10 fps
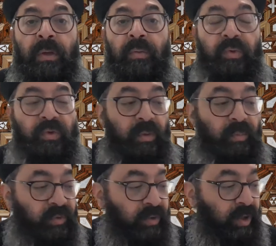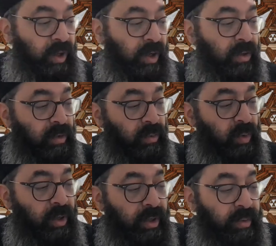ونظام الزراعة
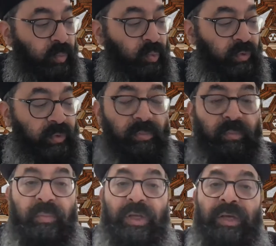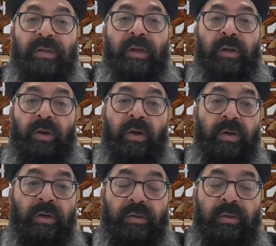هو موسم مياه
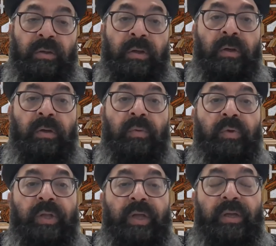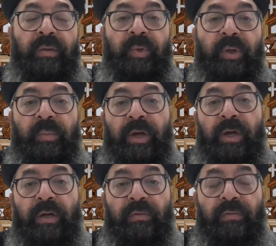الأنهار وده
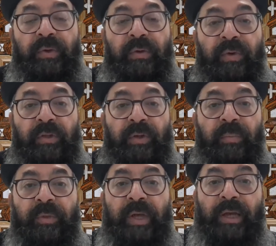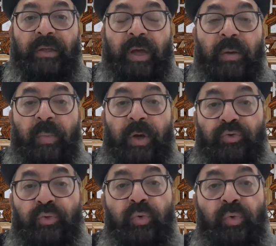بيبقى في الفترة بتاعة أربع
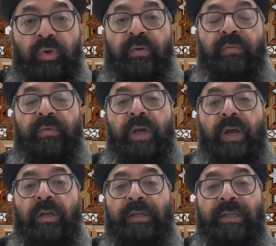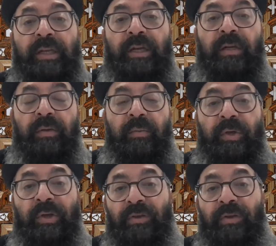شهور فيها النيل
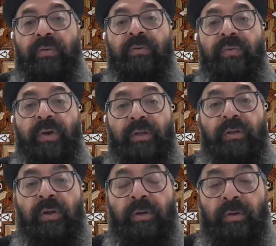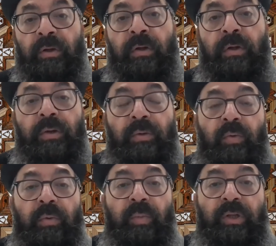بيحصل فيه الفيضان
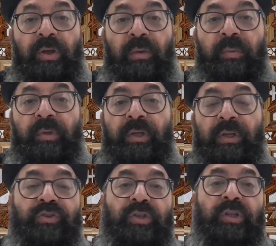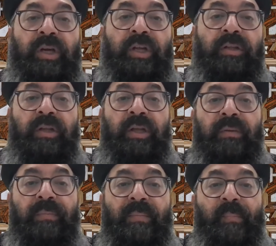والمطرة بتيجي شديدة جدا